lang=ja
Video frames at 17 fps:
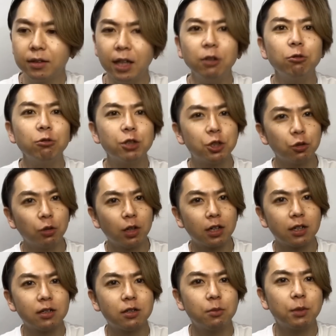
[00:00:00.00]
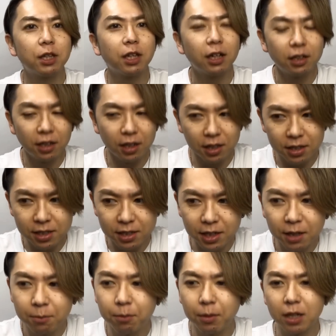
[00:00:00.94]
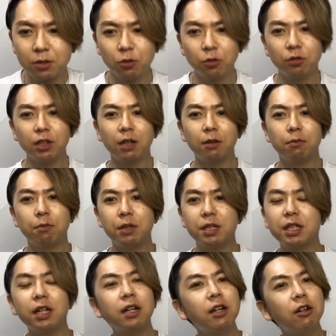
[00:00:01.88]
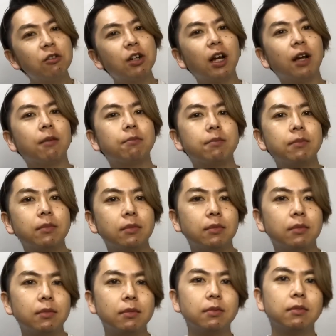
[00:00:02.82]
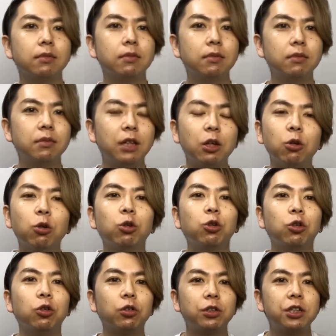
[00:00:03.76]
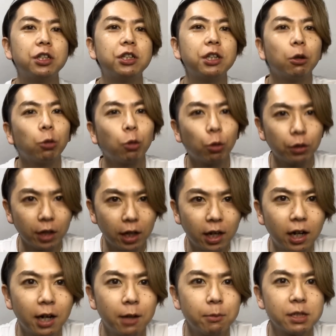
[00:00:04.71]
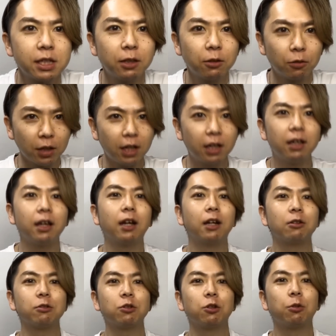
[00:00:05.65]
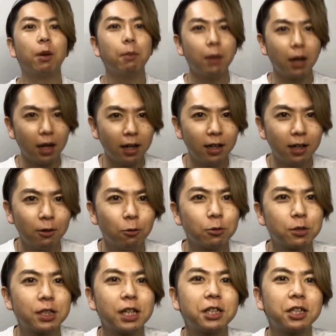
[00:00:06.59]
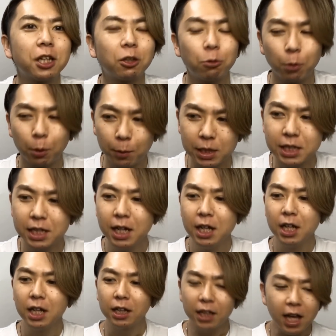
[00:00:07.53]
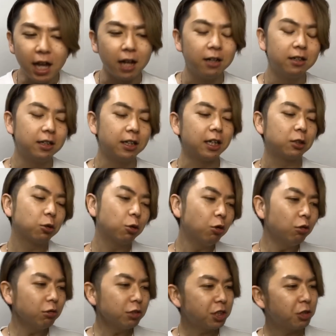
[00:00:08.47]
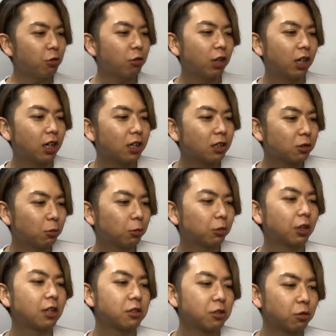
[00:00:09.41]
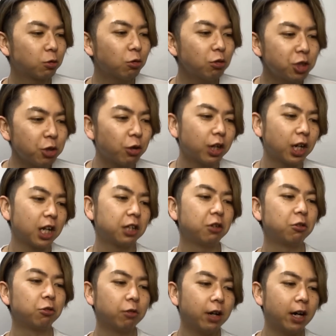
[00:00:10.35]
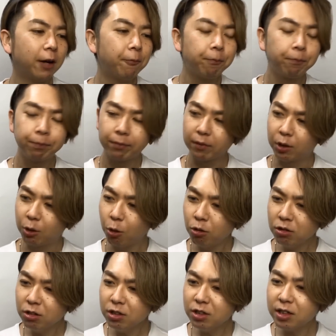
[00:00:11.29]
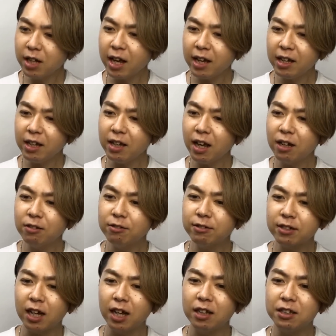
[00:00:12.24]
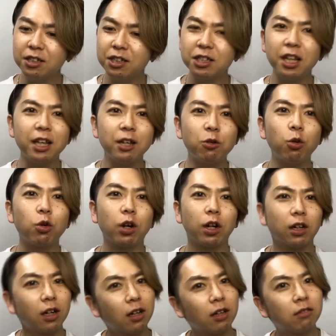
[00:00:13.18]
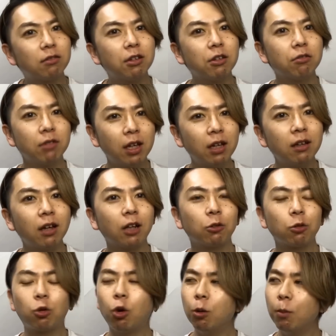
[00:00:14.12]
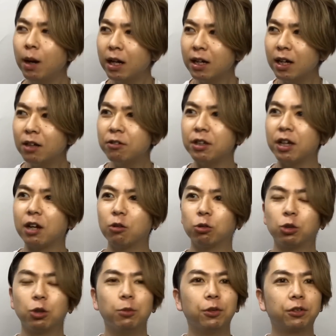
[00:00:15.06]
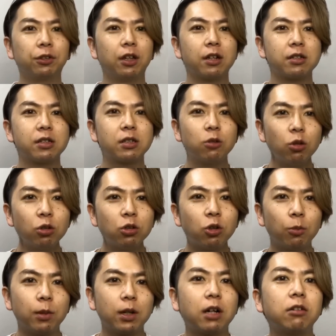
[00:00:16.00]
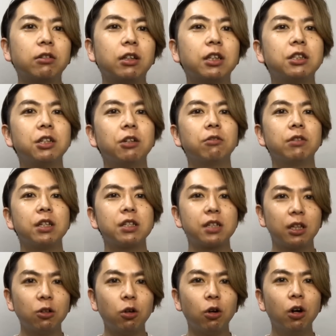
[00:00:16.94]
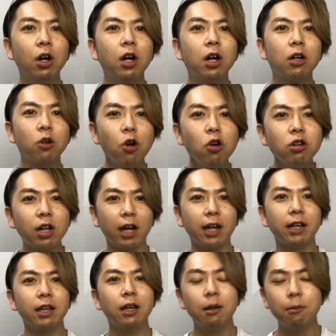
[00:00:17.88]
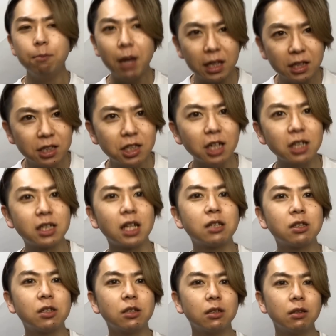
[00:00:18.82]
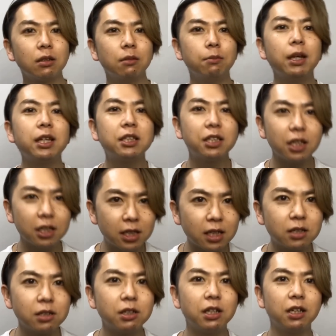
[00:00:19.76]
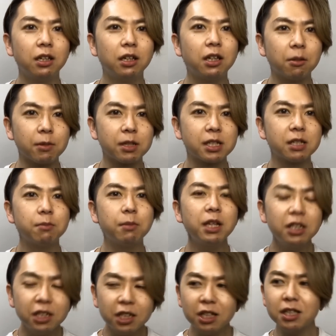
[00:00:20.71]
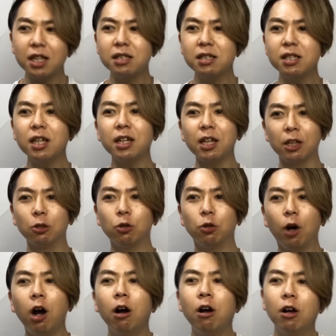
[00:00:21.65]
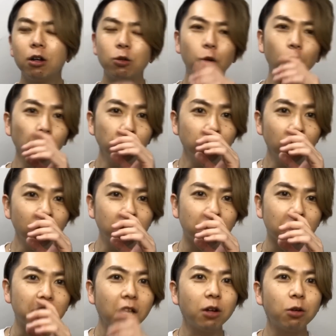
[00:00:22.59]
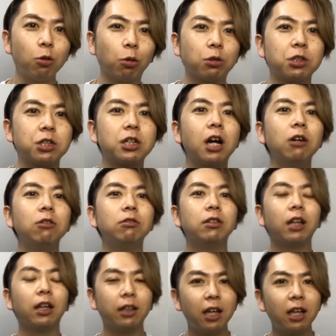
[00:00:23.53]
の内を明かすみたいでですね、まあそんなん見せられるかっていうほどちっちゃい男ではありませんので、そのままお伝えしたいと思います。で、どうしようかなと思ったんですよ。どうしようかなっていうのは、どんぐらいやる感じでいこうかなっていうね、細かくやろうと思ったらすごく細かくなっちゃうんですけど、今回めっちゃ雑にいきます。めっちゃ雑だけど、あ、こんなんで結構違うんだねっ